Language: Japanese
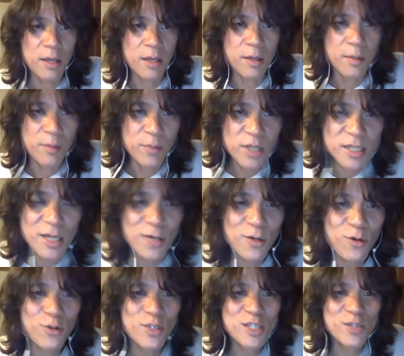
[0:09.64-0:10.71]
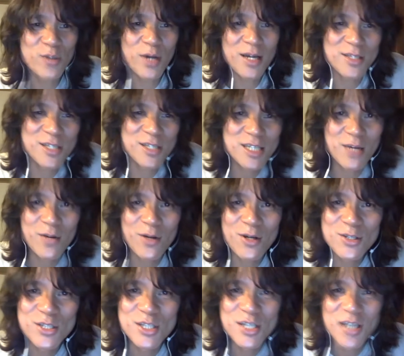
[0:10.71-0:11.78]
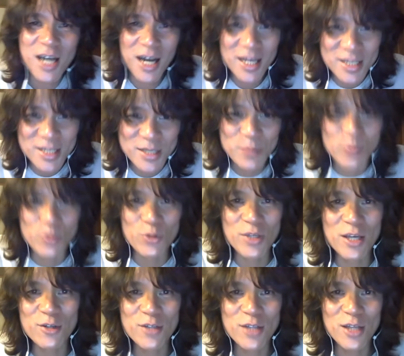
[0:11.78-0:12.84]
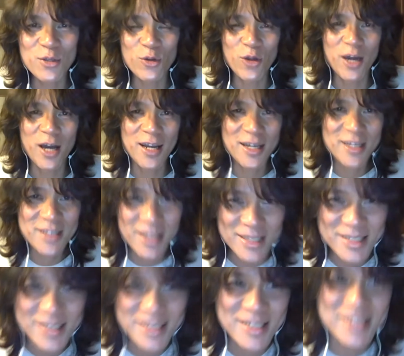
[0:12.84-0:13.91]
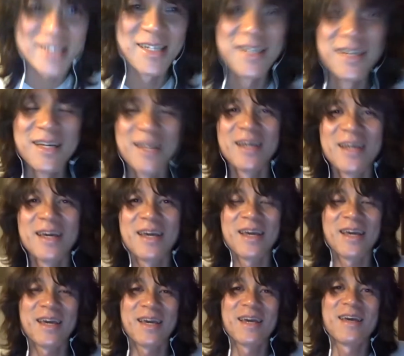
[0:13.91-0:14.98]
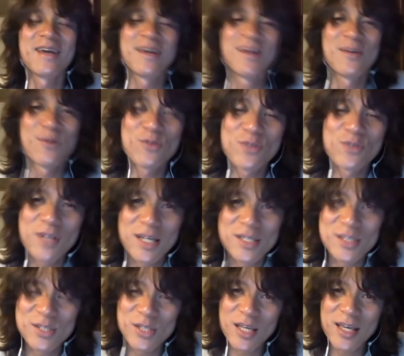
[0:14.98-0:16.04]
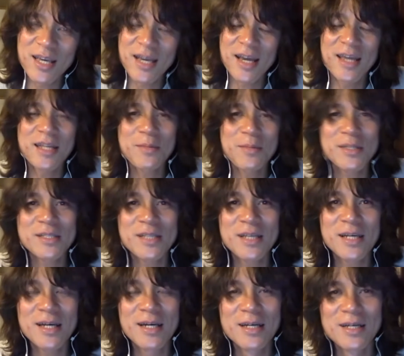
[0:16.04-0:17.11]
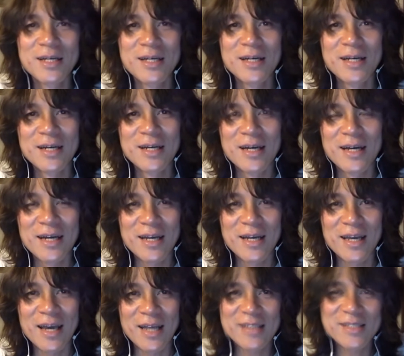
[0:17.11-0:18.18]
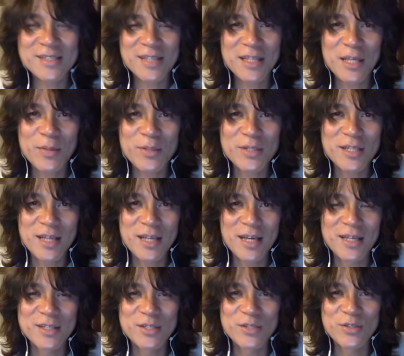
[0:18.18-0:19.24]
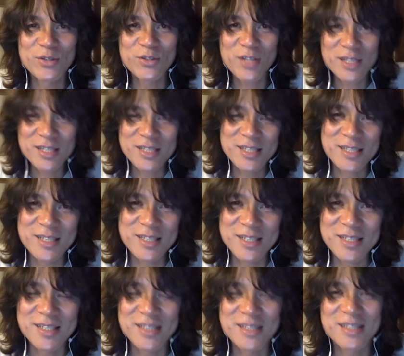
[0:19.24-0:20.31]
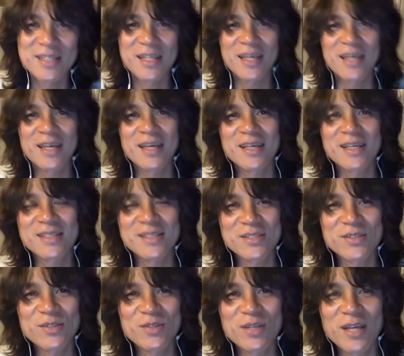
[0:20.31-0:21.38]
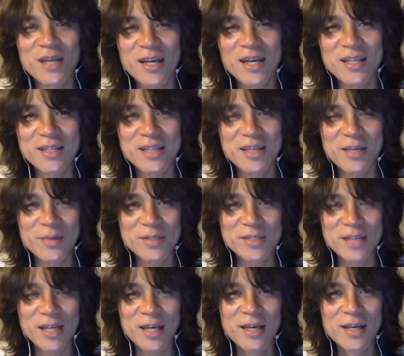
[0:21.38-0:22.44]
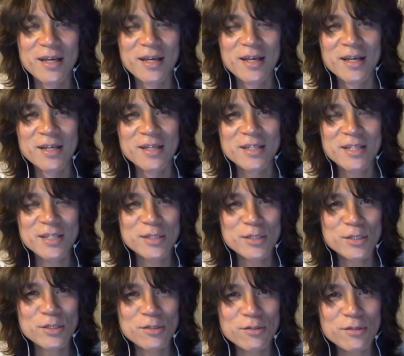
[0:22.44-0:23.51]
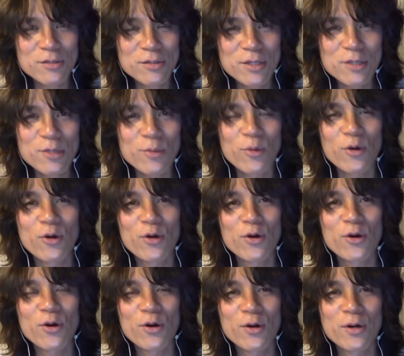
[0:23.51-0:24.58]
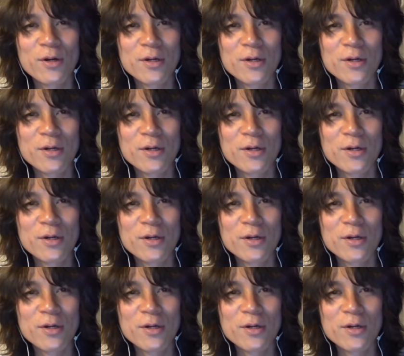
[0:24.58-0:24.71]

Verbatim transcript: 皆さんこんにちは西川口ハーツブッキング担当の原畑です、えー、6月に入りました、えー、暑くなってきましたね梅雨です、えー、梅雨に入ってきますねしかし梅雨ってのも